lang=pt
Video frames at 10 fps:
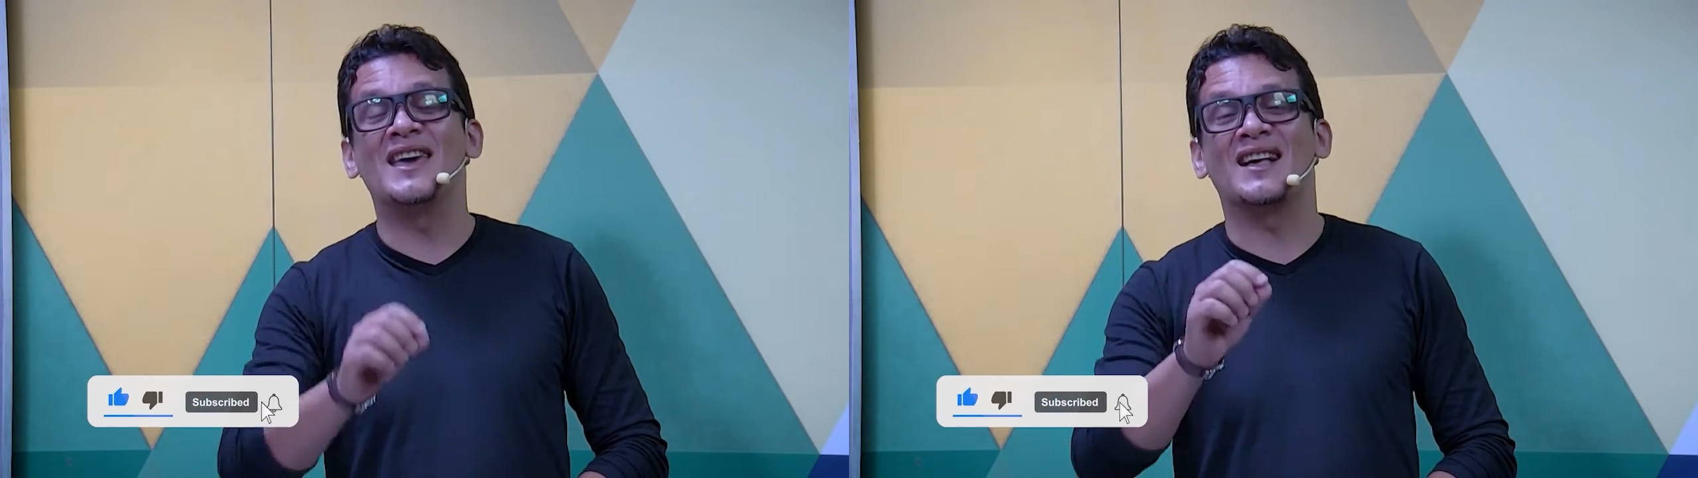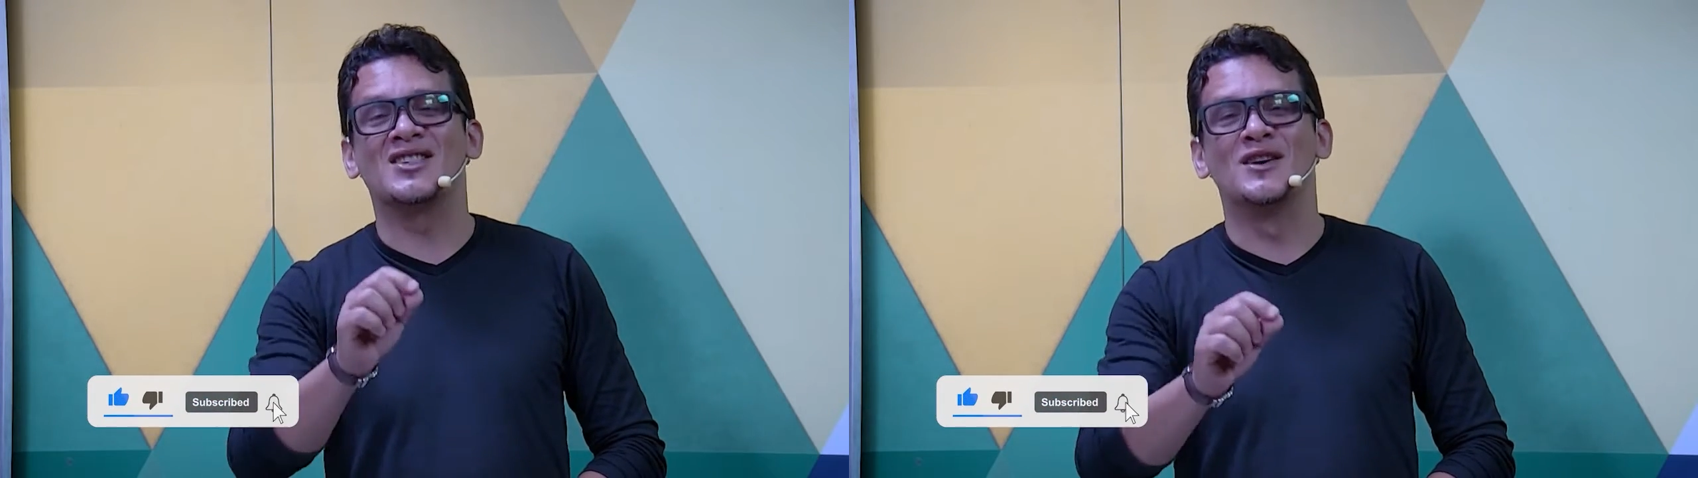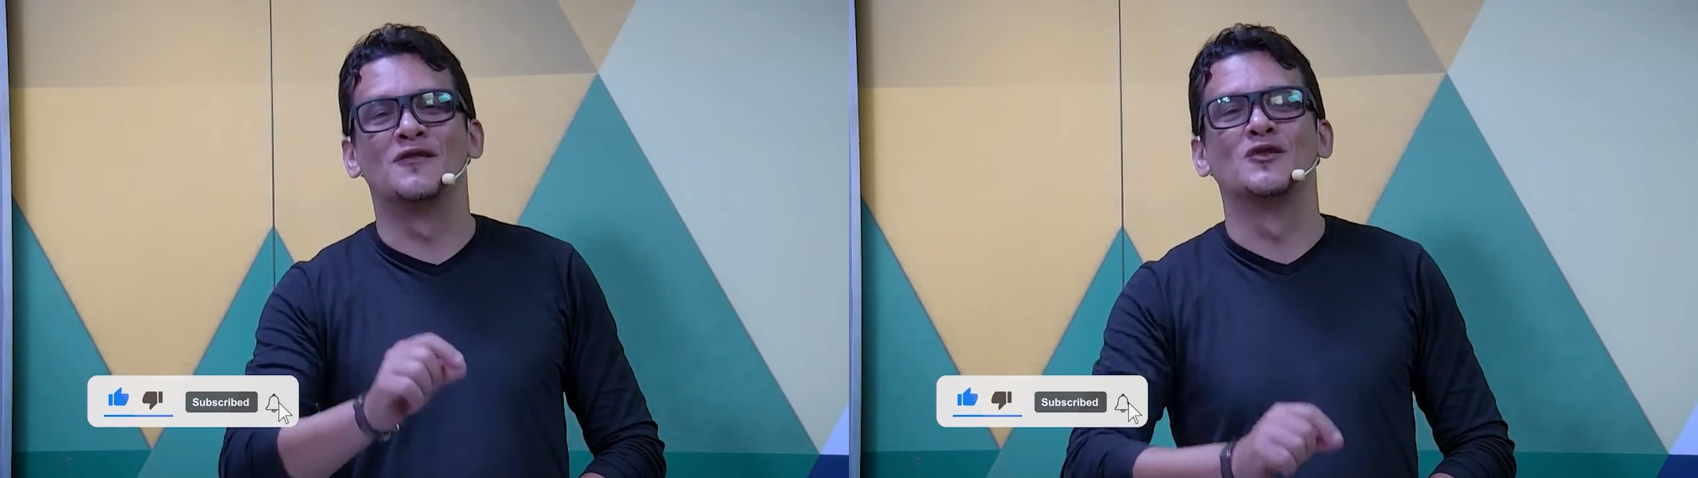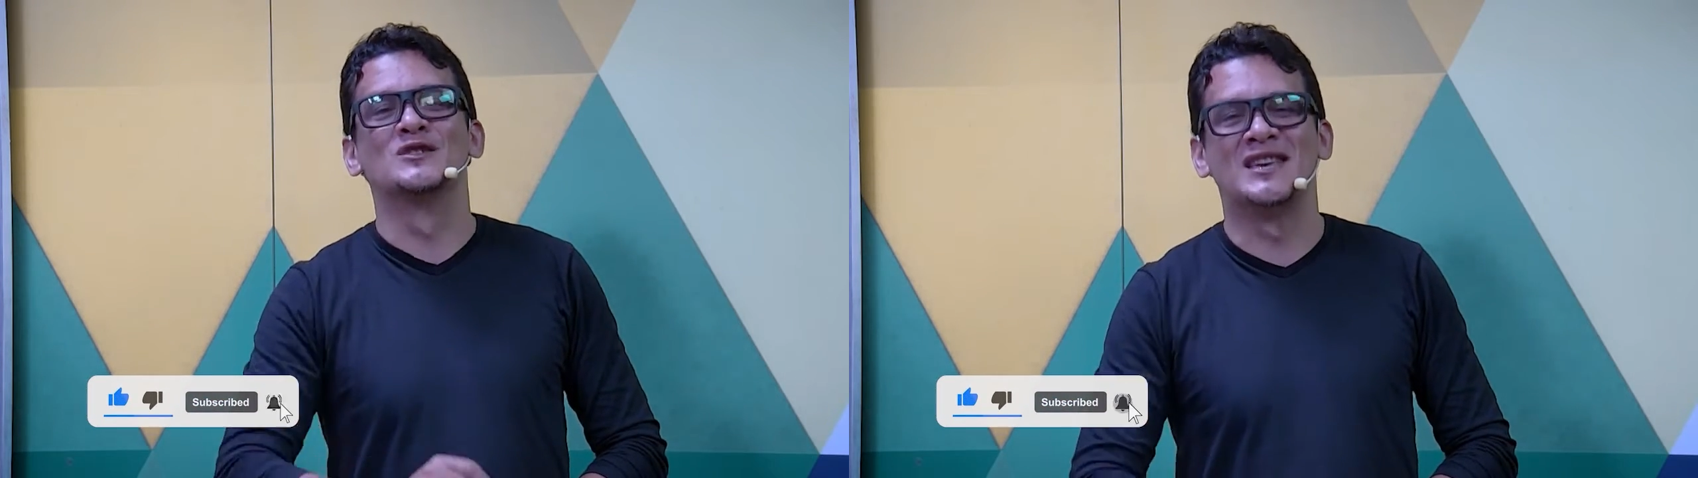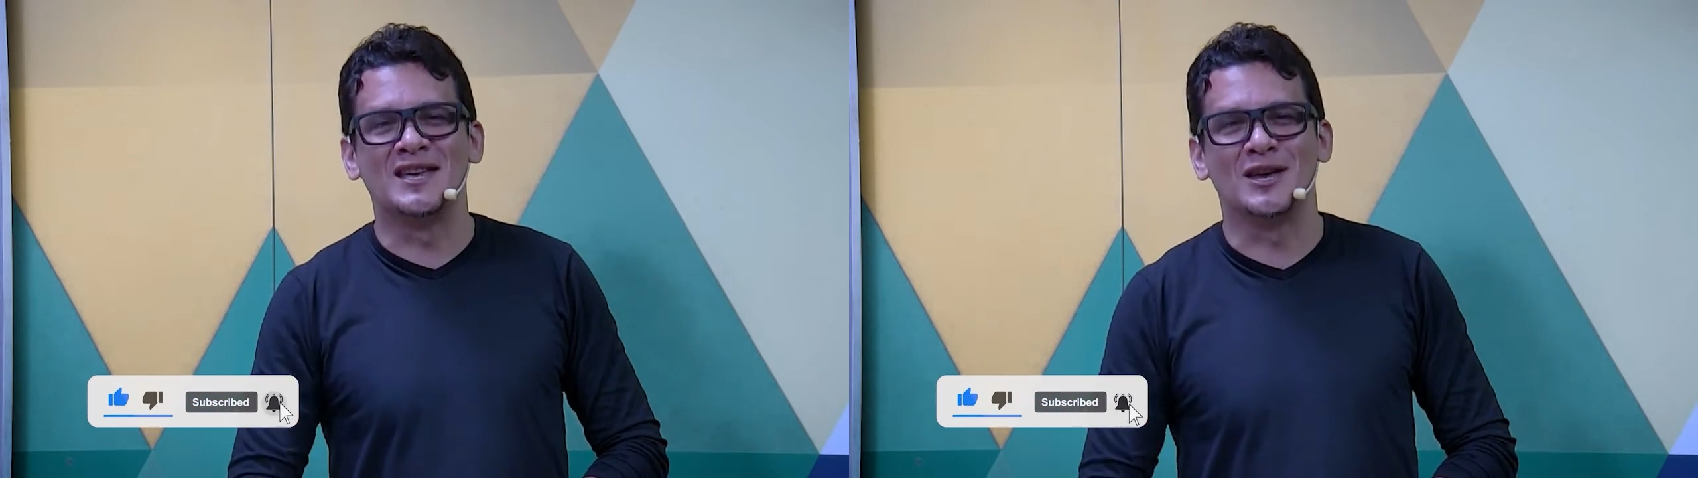e ative
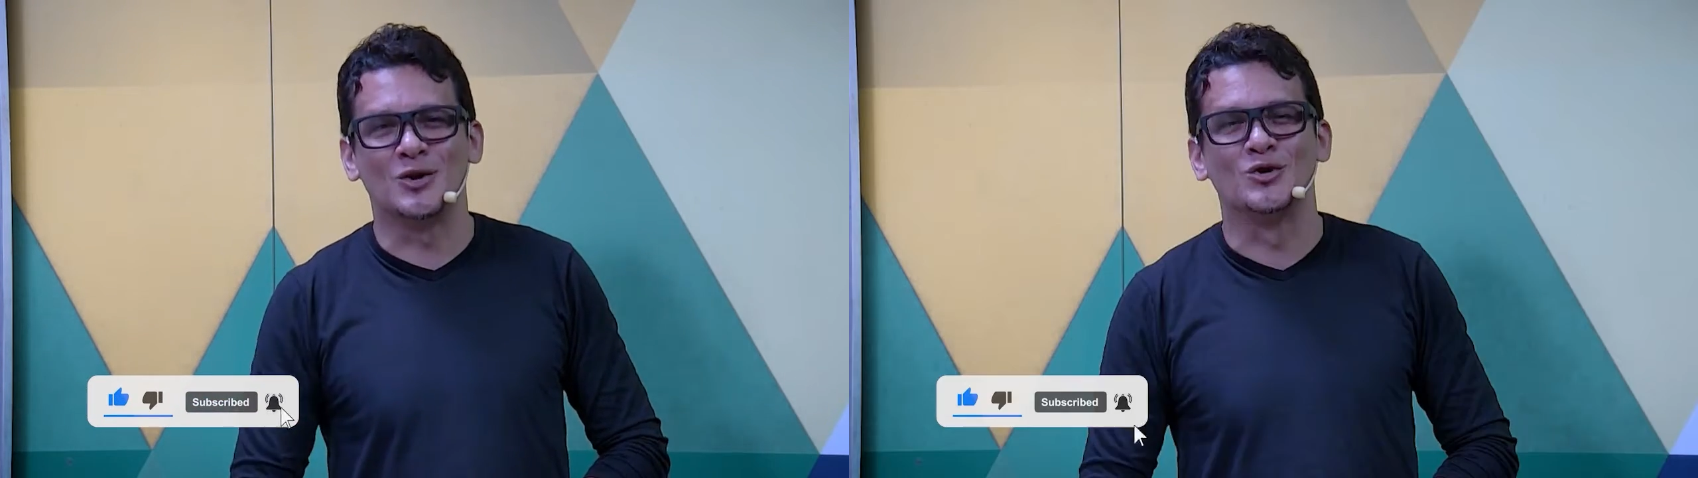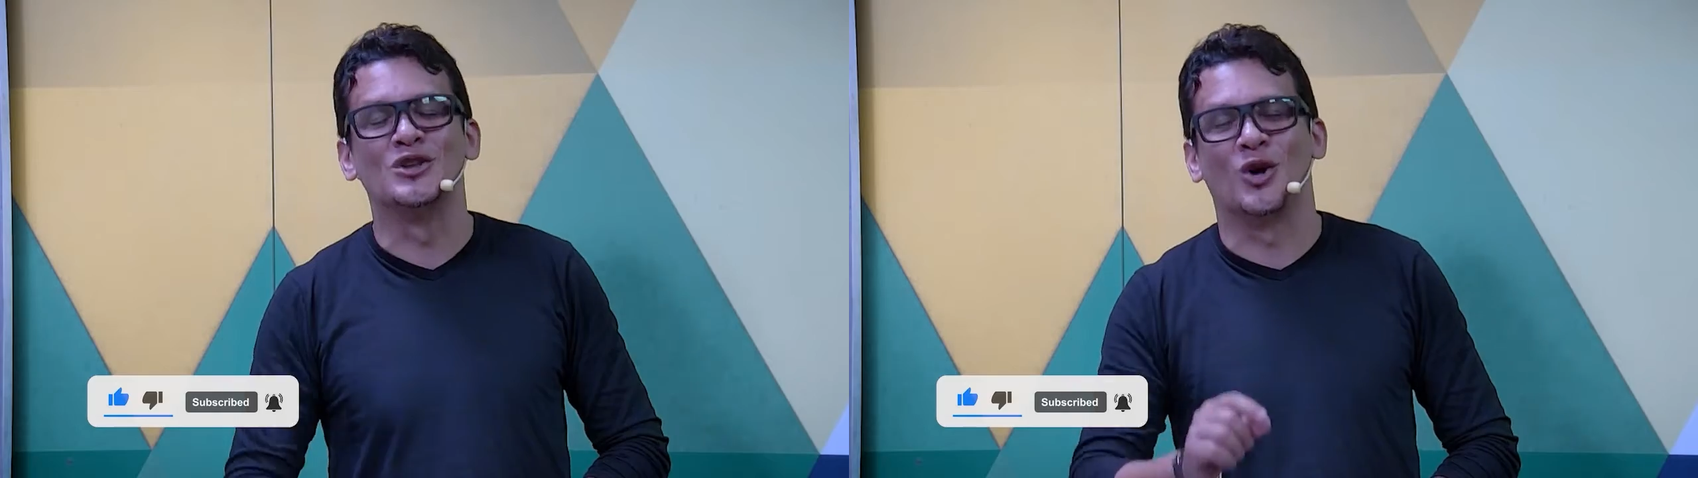o sininho de